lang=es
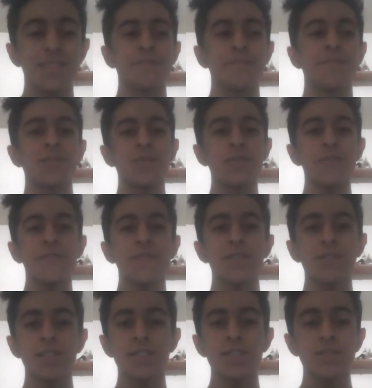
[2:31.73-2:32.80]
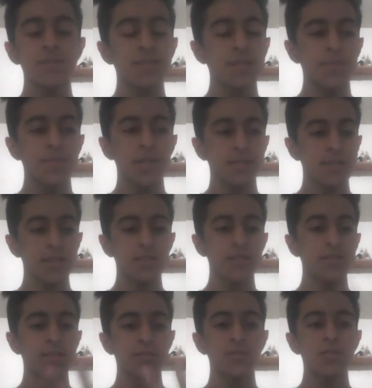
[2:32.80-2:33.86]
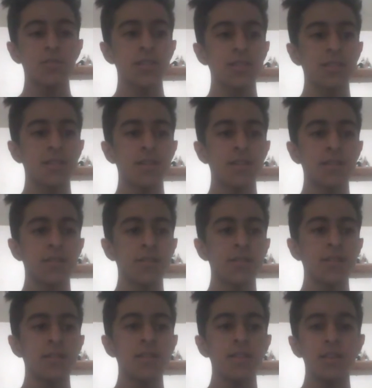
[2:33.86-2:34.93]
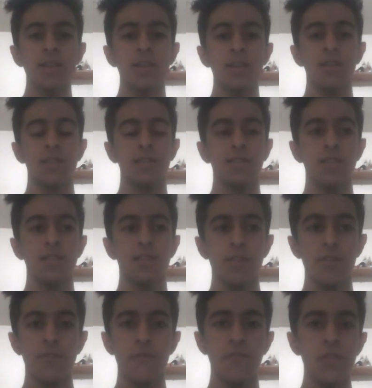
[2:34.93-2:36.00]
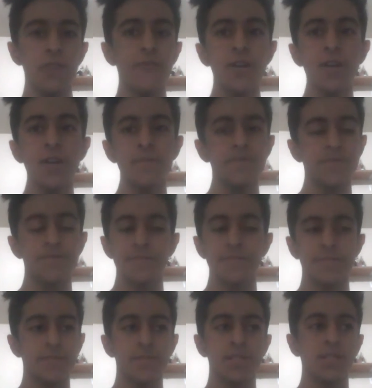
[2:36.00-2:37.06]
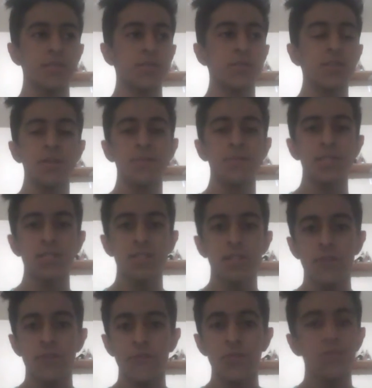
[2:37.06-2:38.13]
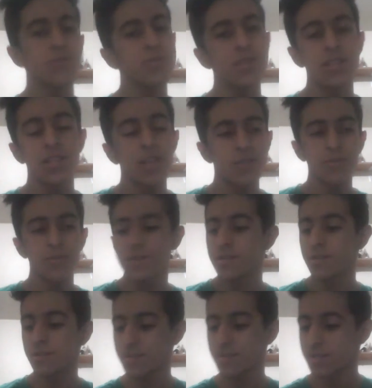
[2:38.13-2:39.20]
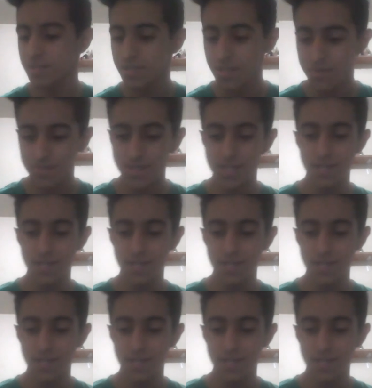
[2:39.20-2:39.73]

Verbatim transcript: Mi juego favorito de PlayStation y todo lo que tenga que ver es FIFA. Soy amante del fútbol y en los videojuegos también.